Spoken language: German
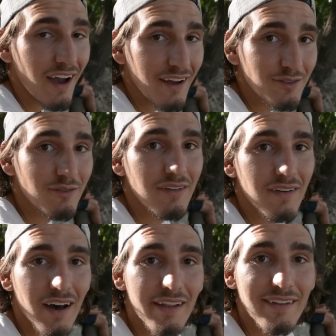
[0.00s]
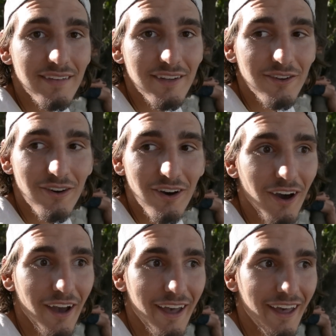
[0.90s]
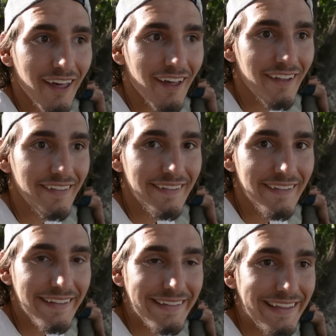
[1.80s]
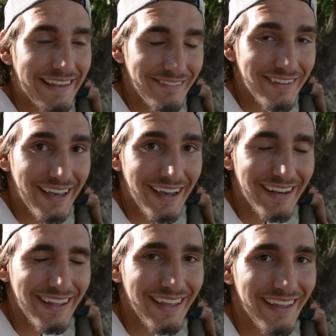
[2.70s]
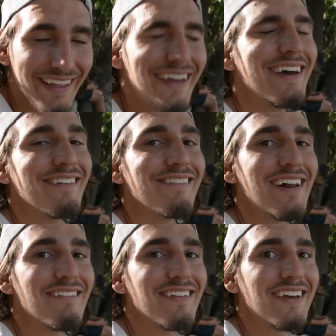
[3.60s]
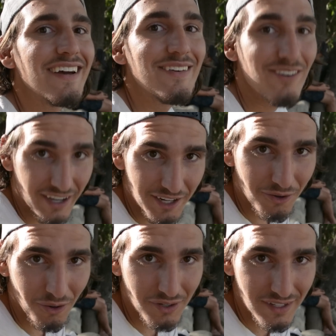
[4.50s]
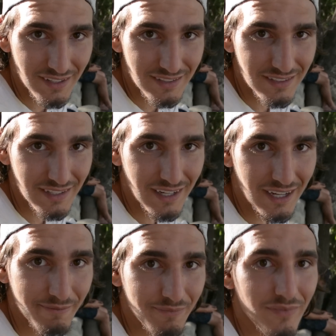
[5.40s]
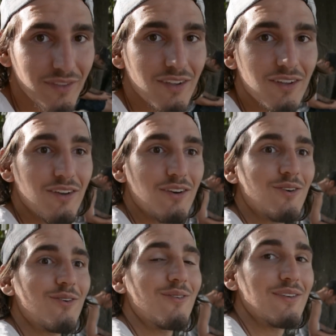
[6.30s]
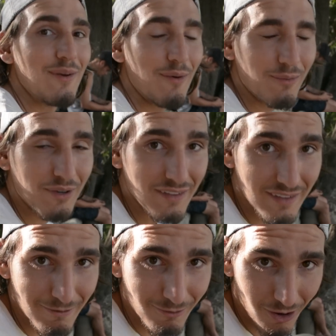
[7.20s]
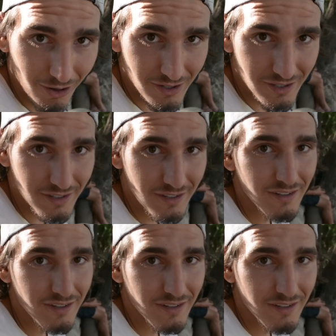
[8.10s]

Also, wir warten jetzt hier noch äh, eine Ewigkeit, weil wir immer noch keine Krokodile gesehen haben. Was wir aber unbedingt sehen wollen.